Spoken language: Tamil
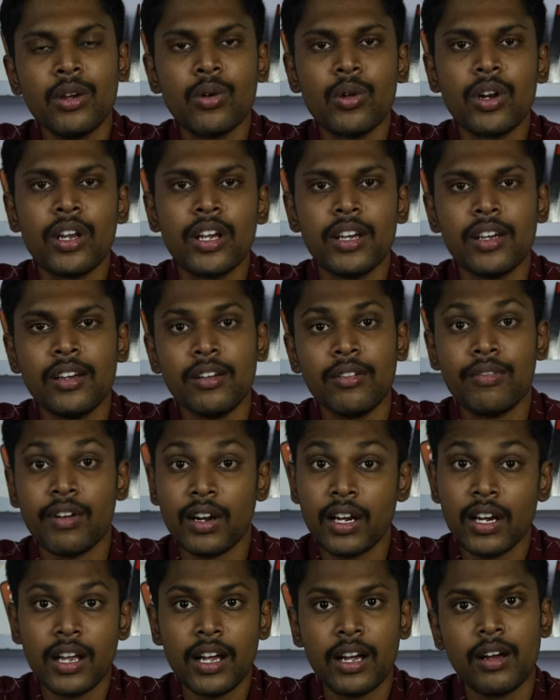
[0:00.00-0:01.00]
மாதிரி ஒரு
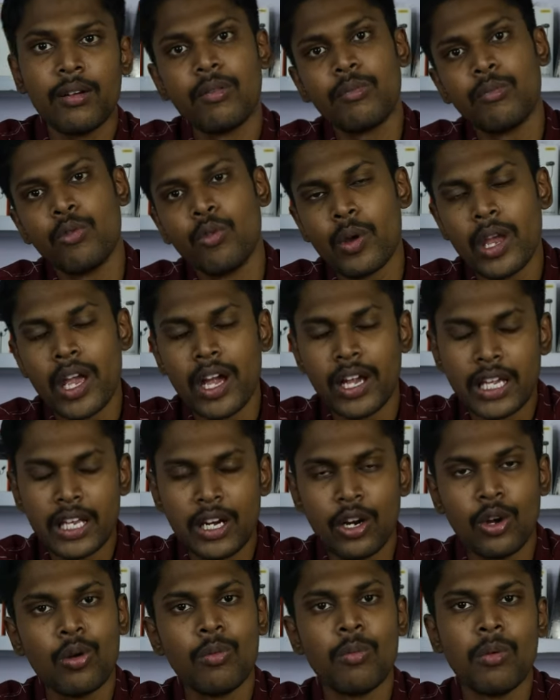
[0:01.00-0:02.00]
ஃபன்னாக
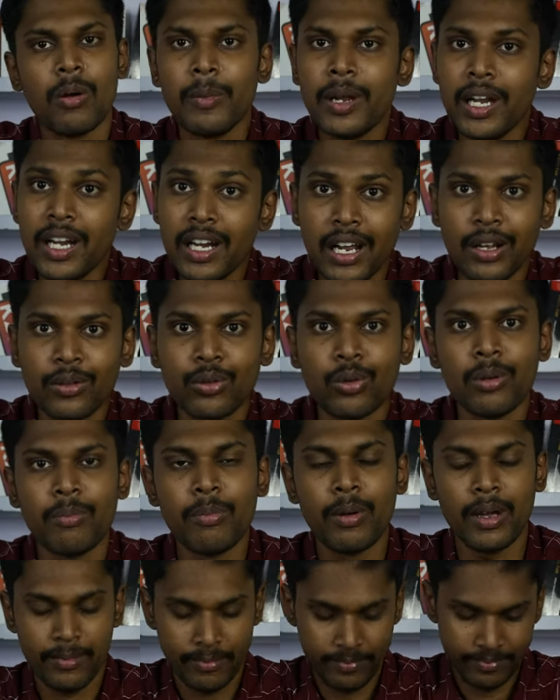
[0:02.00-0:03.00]
மூவியாக இருக்கும் அப்படின்னு நான்
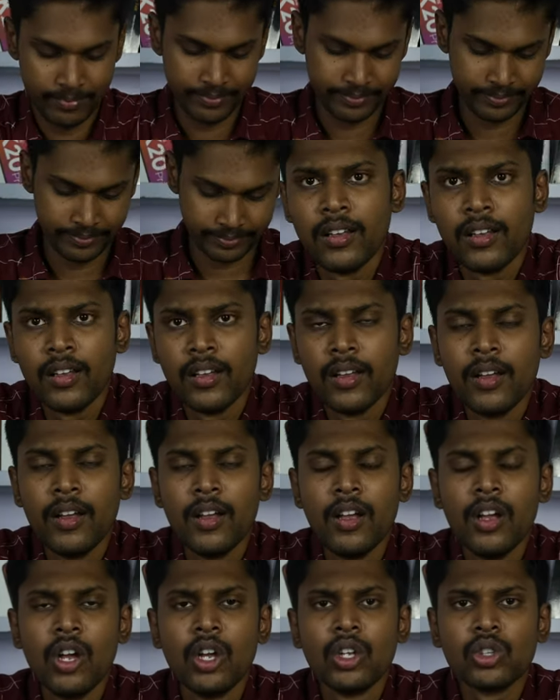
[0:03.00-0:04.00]
சொல்லிப்பேன்
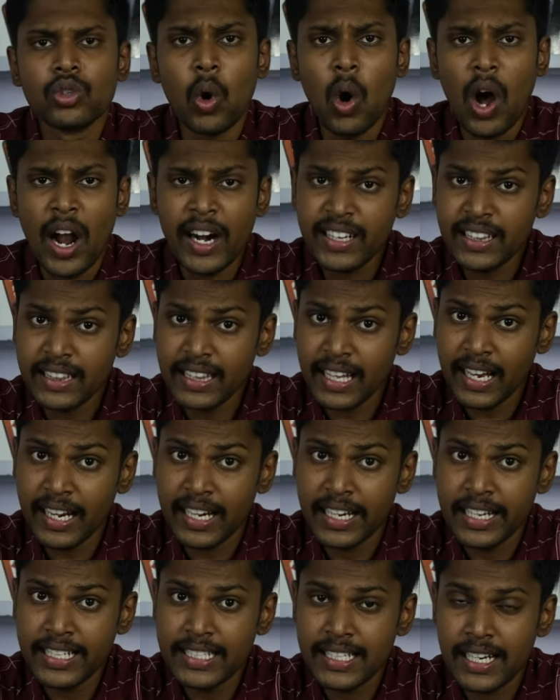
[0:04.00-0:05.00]
ஸோ அடுத்த
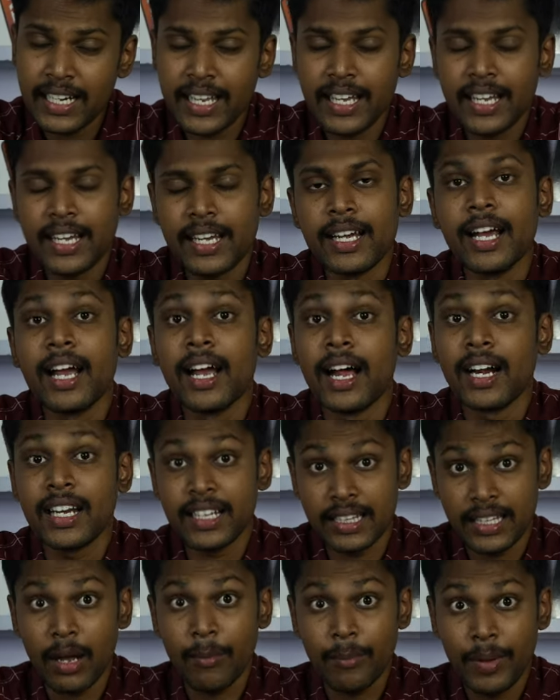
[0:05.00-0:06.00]
ரிலீஸ் ஆன
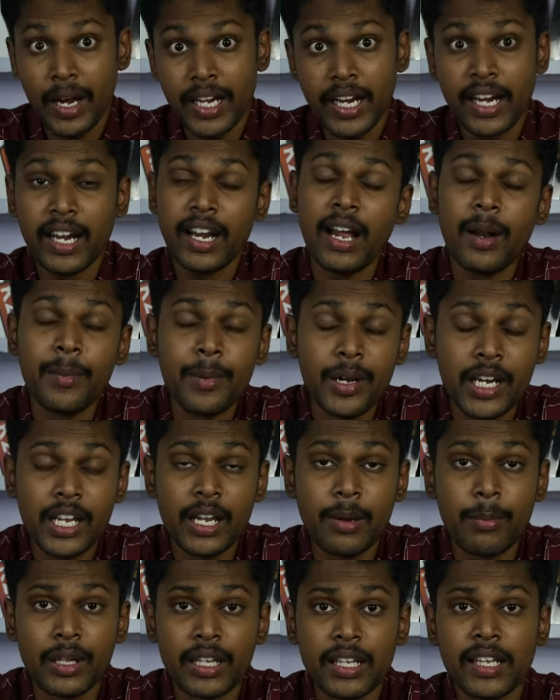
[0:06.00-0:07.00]
அடுத்த அப்டேட் என்ன
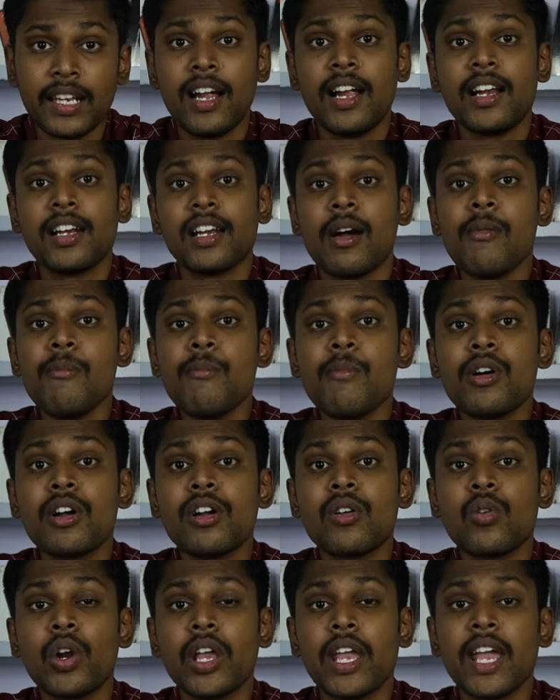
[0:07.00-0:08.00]
அப்படின்னு நீங்கள் பார்த்தீங்கன்னா
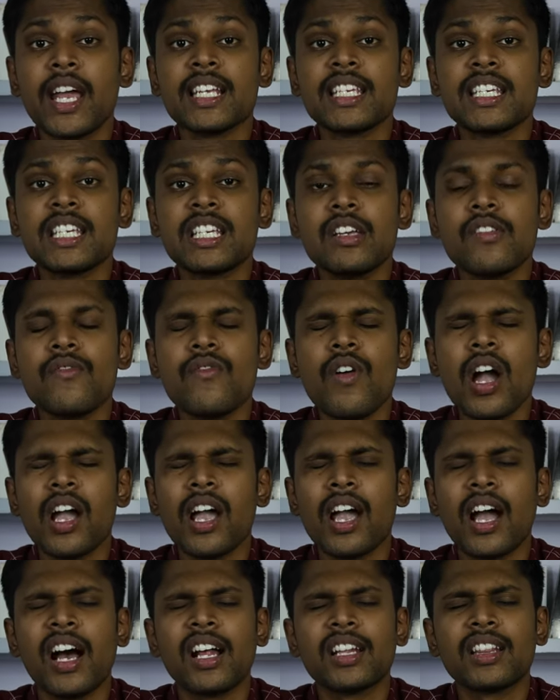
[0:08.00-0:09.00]
நம்மளுடைய சிவ
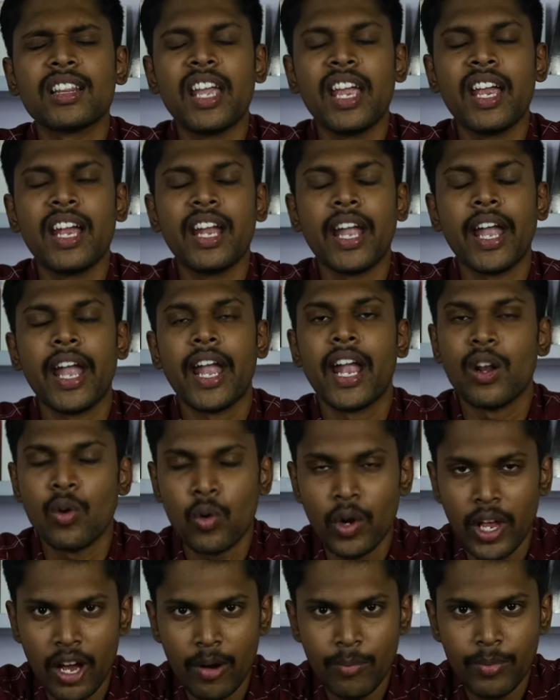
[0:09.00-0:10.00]

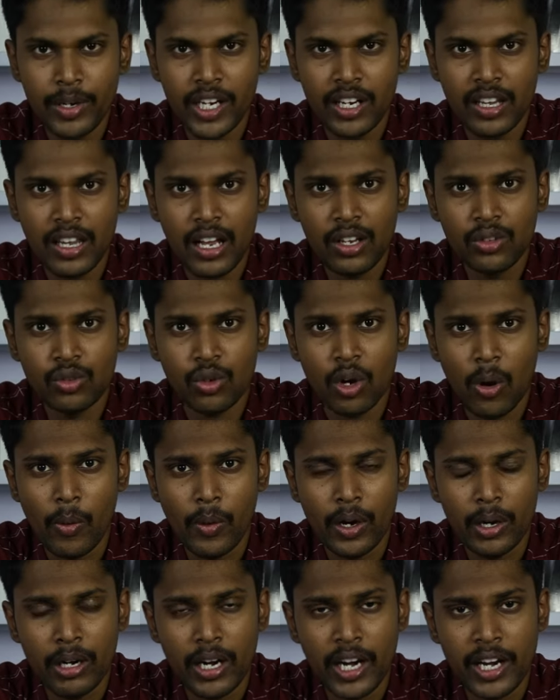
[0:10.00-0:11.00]
கார்த்திகேயனுடைய அப்டேட் தான் ஸோ
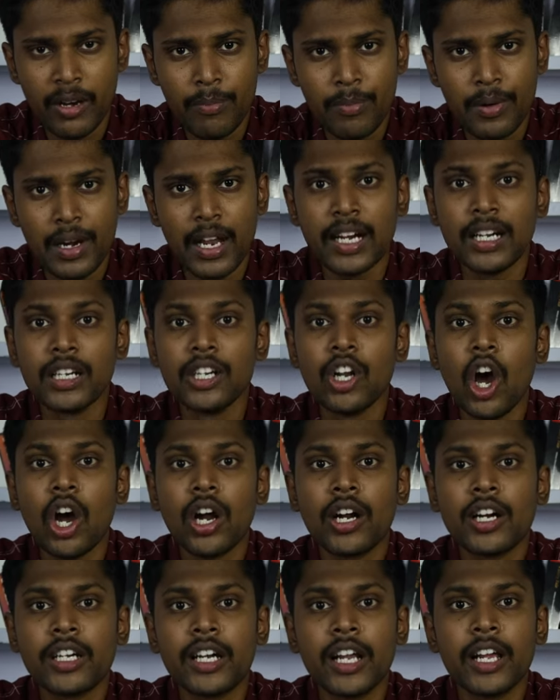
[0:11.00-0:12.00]
அவர் நடிப்பில்
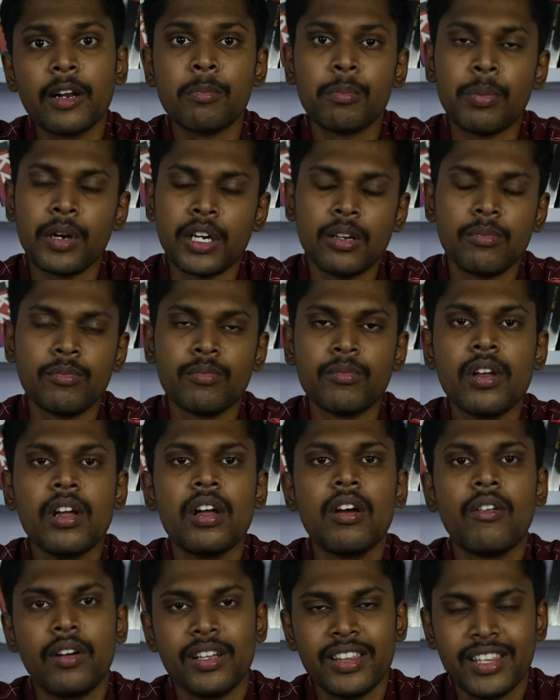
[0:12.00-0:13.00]
டாக்டர் படம்
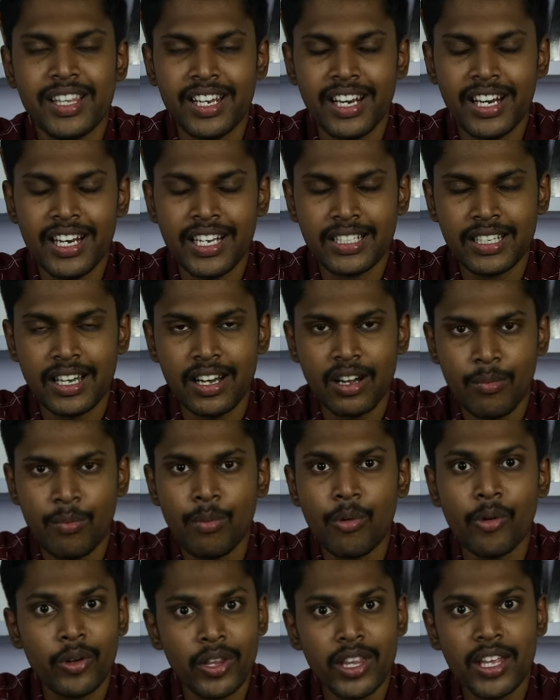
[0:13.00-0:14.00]
வந்து ரிலீஸ் ஆக
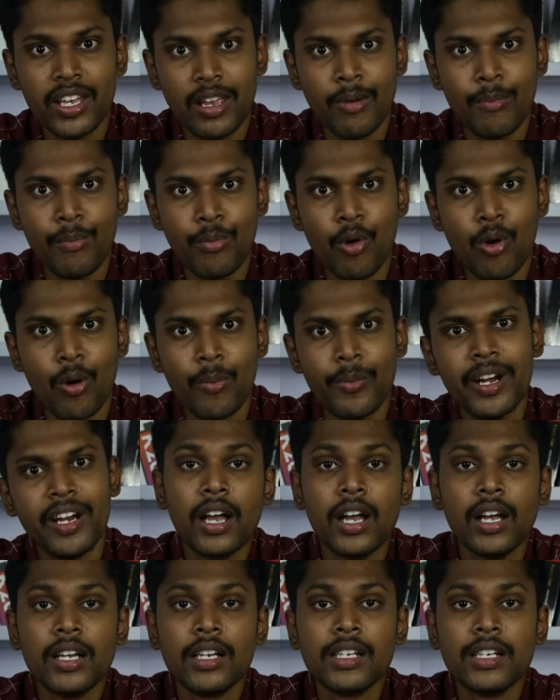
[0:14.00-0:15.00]
போகுது எப்போது